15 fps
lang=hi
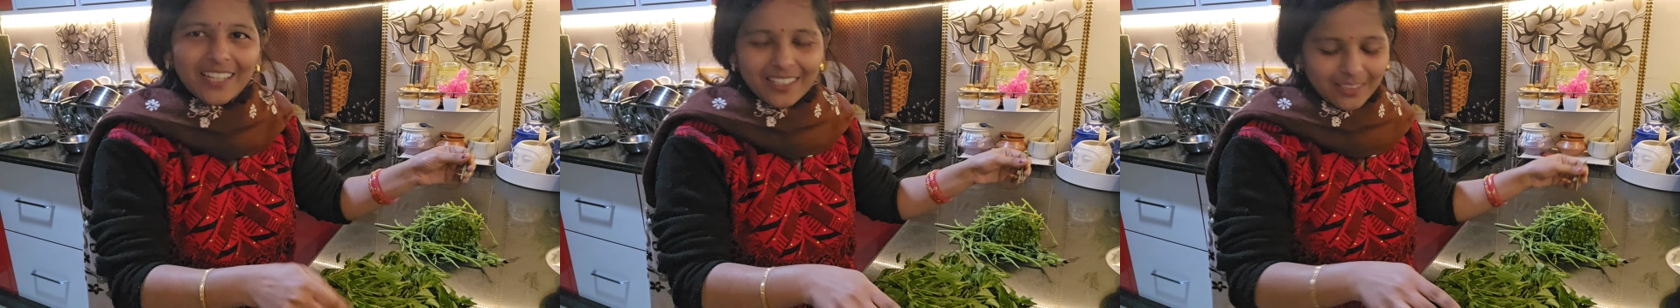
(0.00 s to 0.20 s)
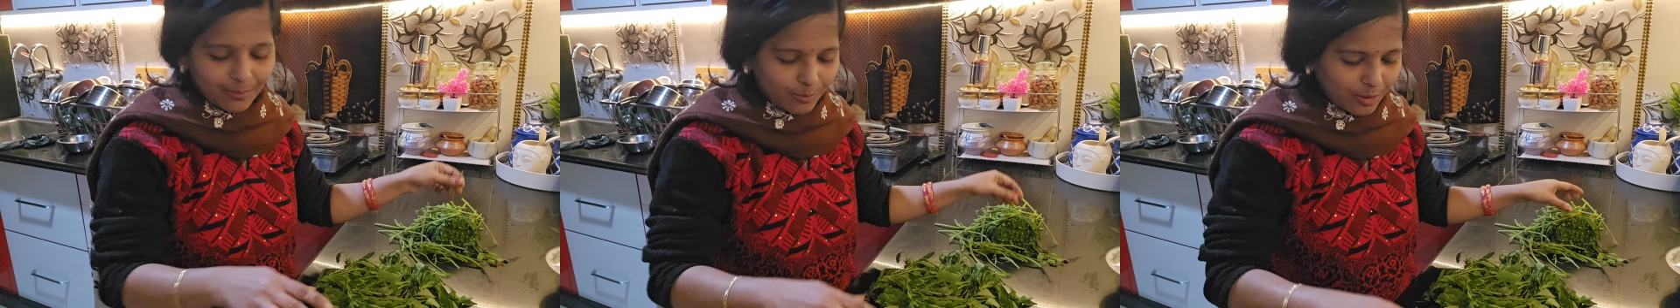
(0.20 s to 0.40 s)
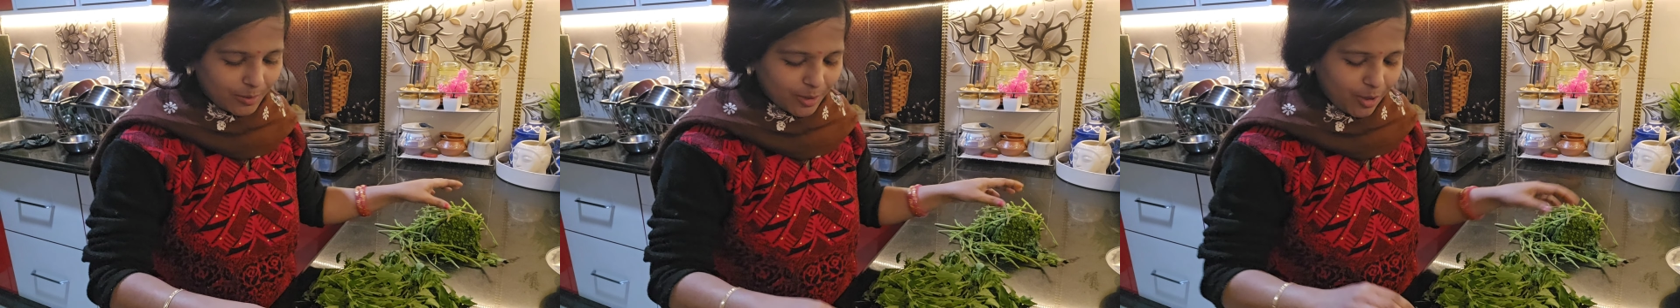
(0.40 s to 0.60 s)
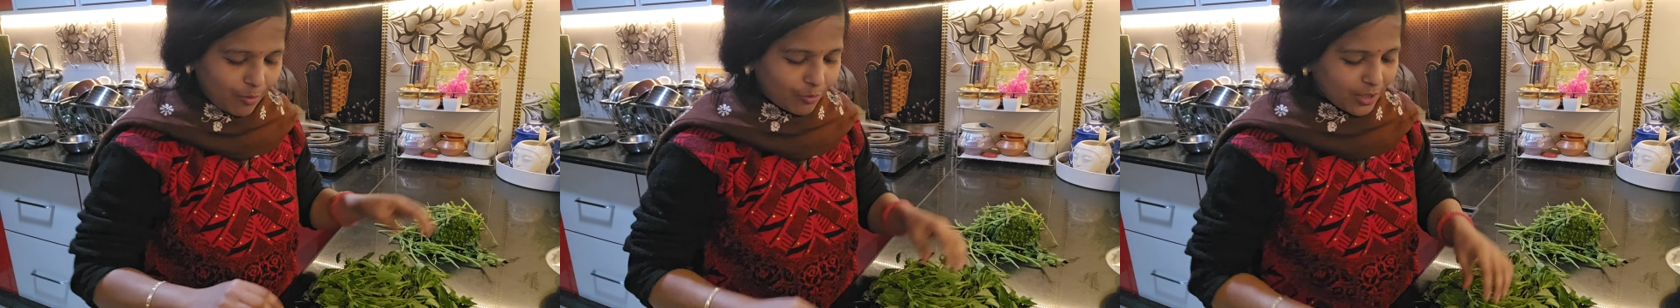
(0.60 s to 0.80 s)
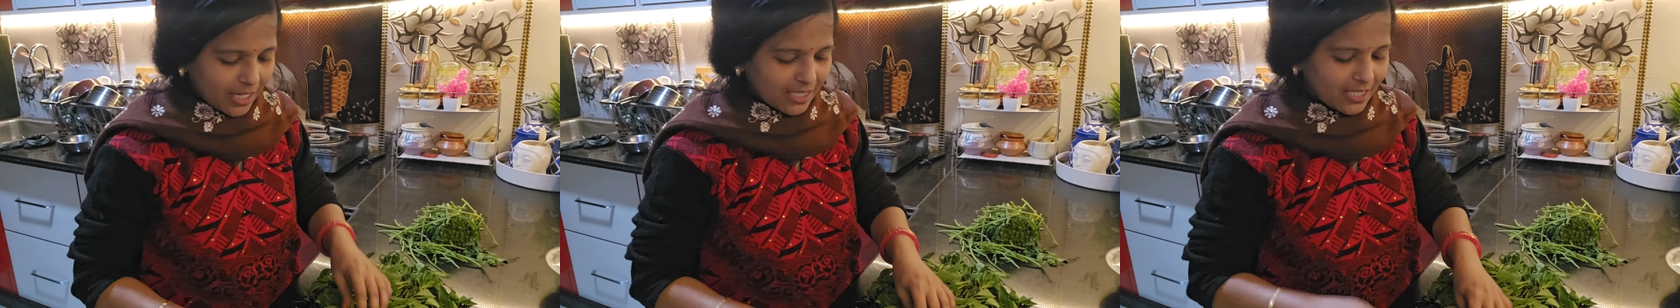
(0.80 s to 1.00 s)
क्या सब्जी
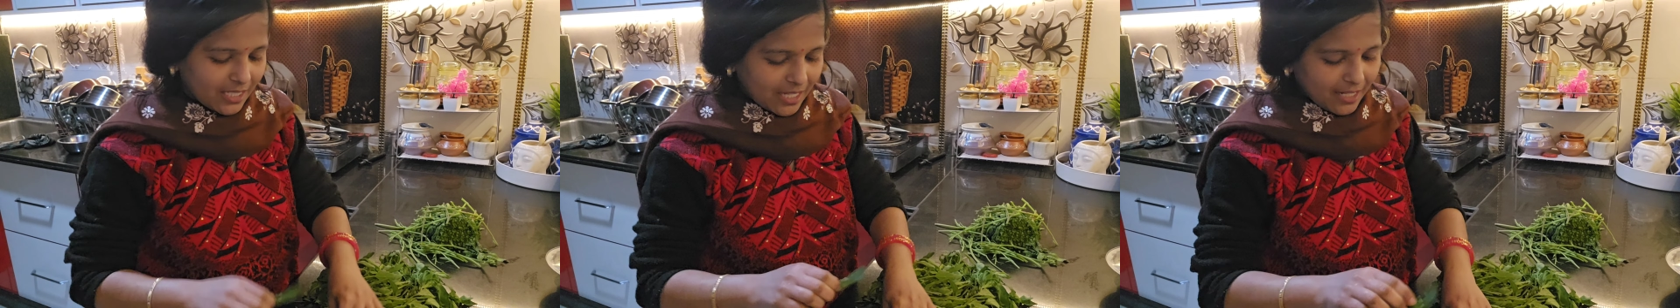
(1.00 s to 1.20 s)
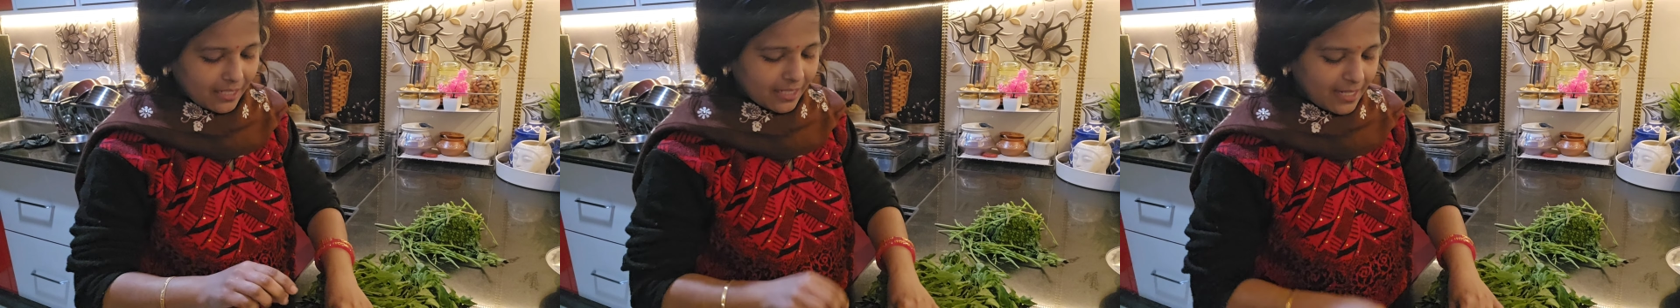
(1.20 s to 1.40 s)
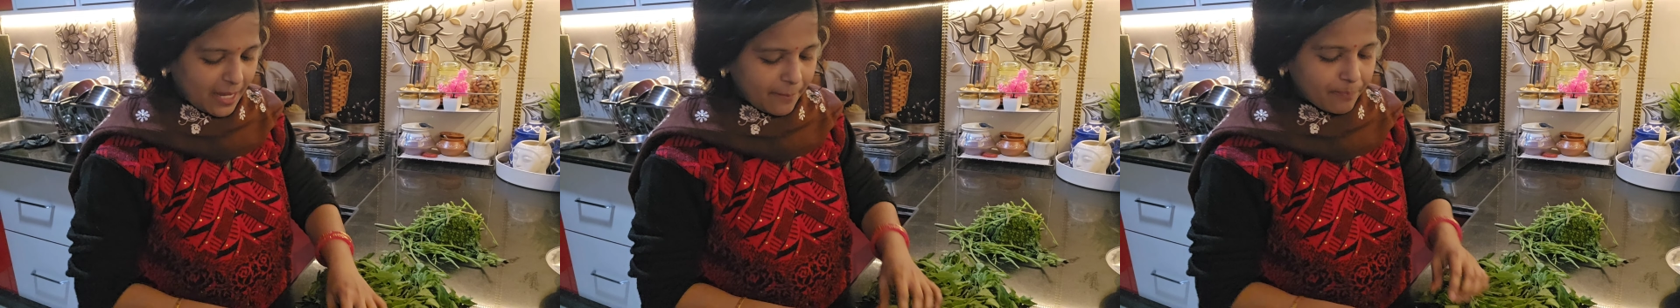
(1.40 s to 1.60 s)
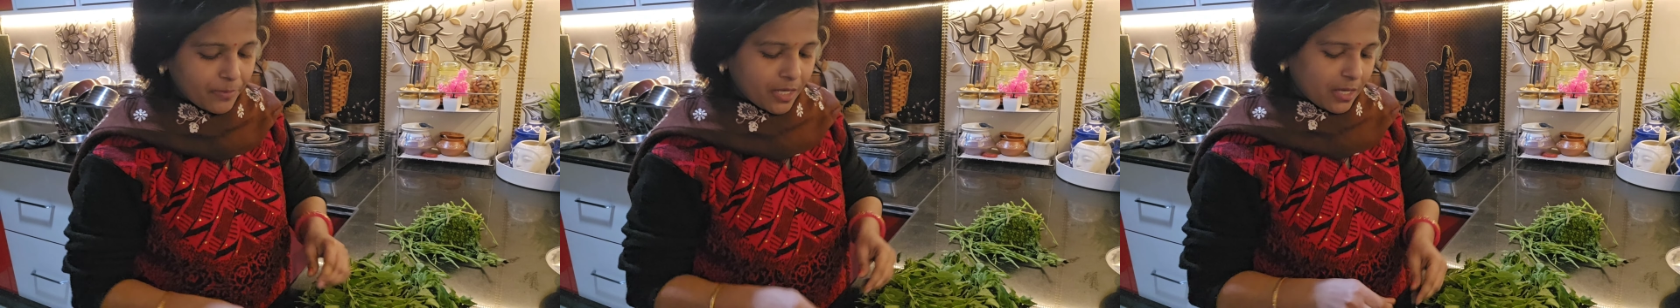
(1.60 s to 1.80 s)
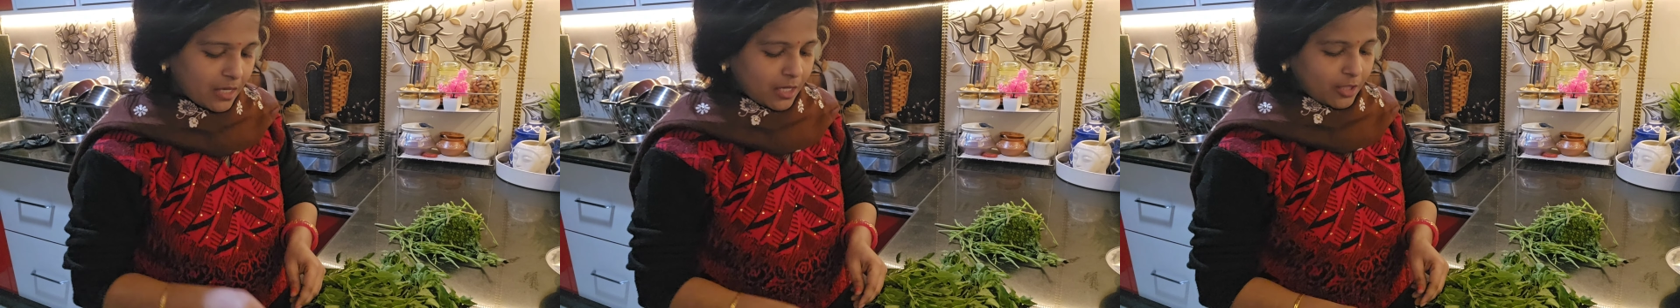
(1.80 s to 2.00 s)
बनाऊँ कैसे क्या करना
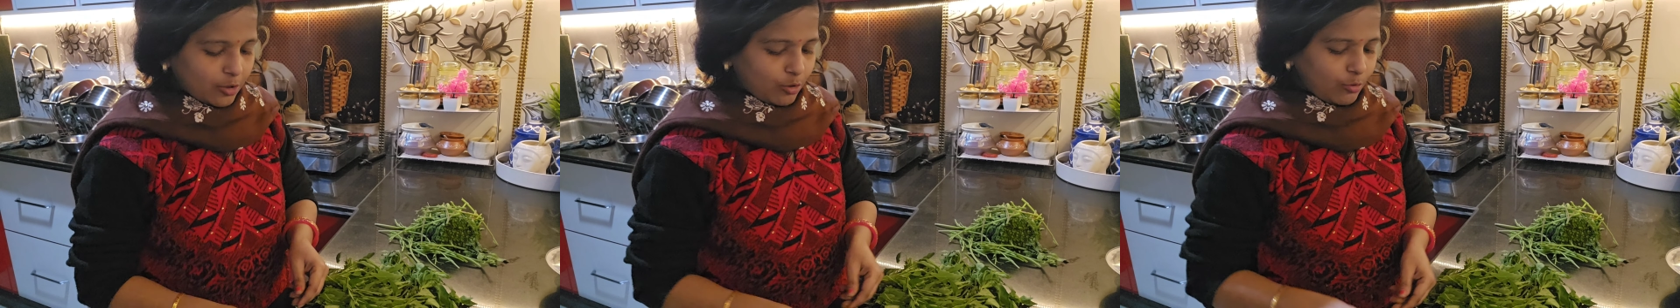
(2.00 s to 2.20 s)
है